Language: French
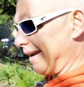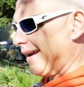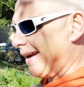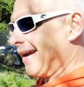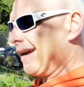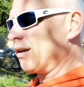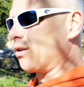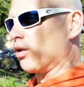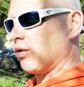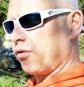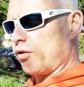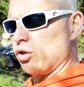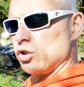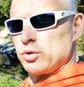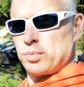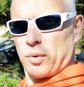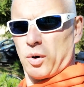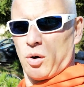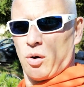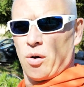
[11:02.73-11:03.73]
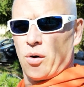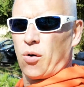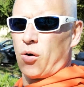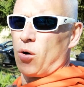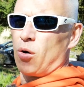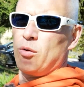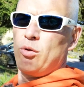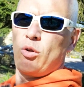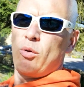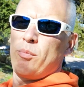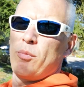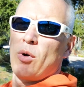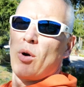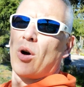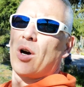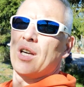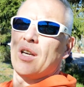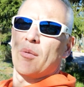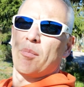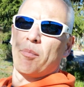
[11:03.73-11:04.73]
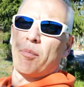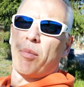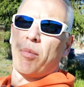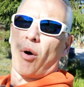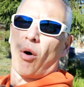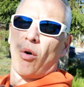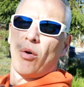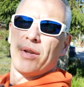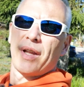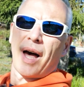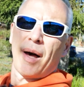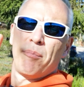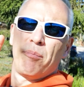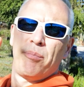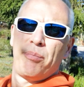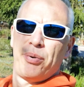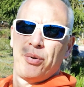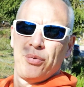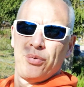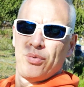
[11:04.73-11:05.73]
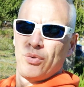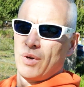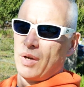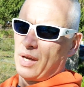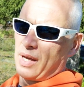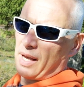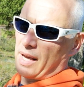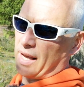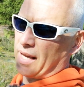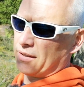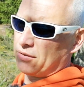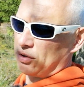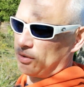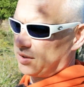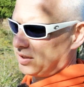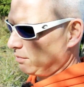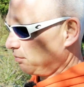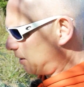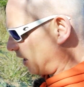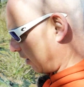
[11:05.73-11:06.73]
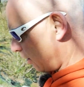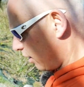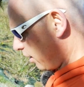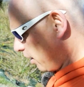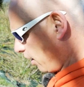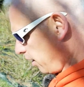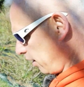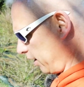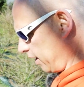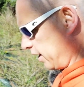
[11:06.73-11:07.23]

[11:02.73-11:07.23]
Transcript: et que franchement, on ne me reprendra plus à ce type d'erreur.